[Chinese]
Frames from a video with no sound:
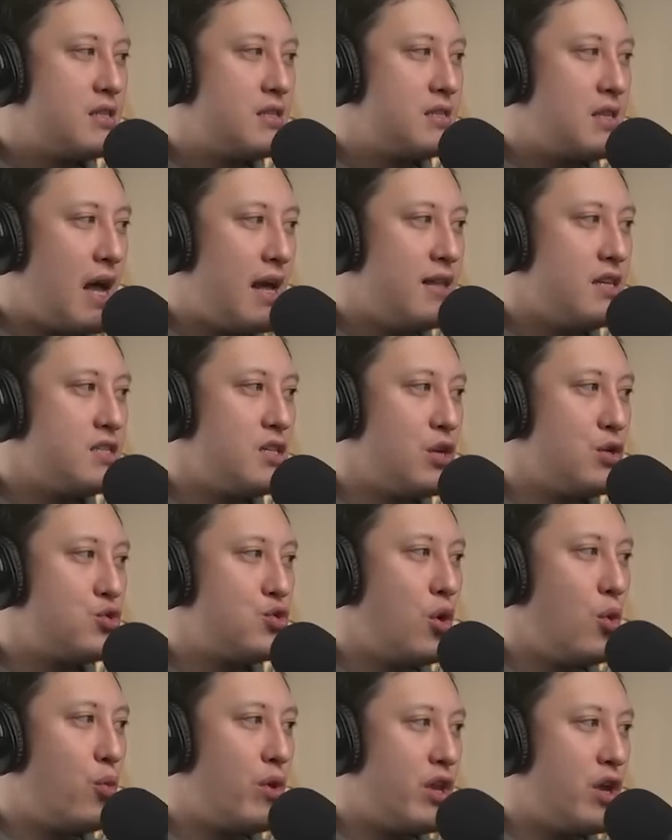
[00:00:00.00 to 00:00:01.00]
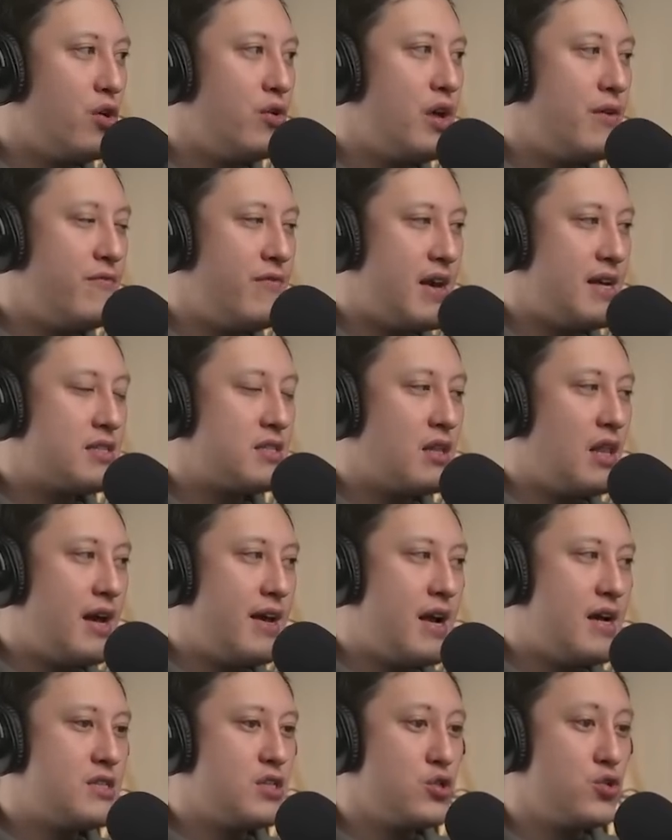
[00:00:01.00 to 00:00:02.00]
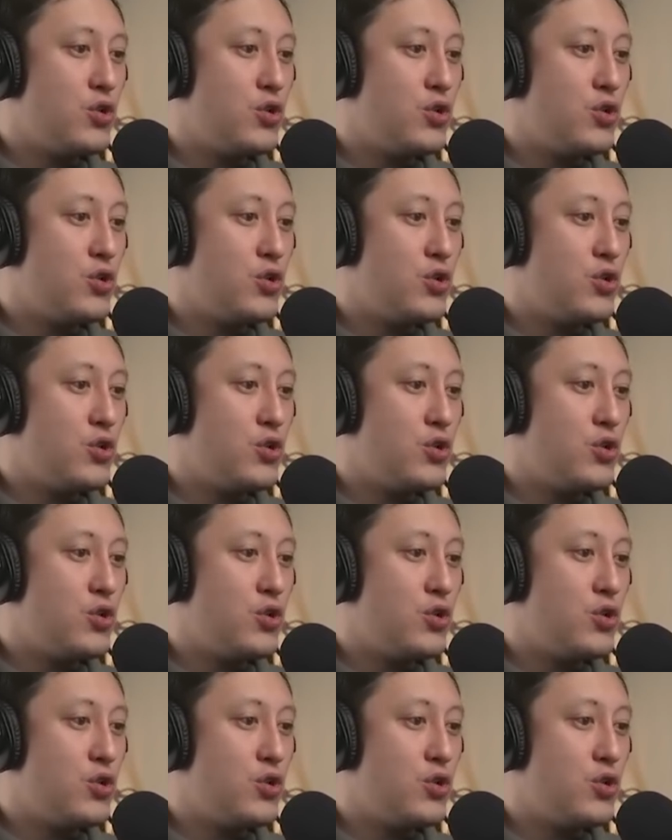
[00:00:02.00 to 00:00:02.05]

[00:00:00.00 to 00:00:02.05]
他那时候说 "We don't invest client assets"，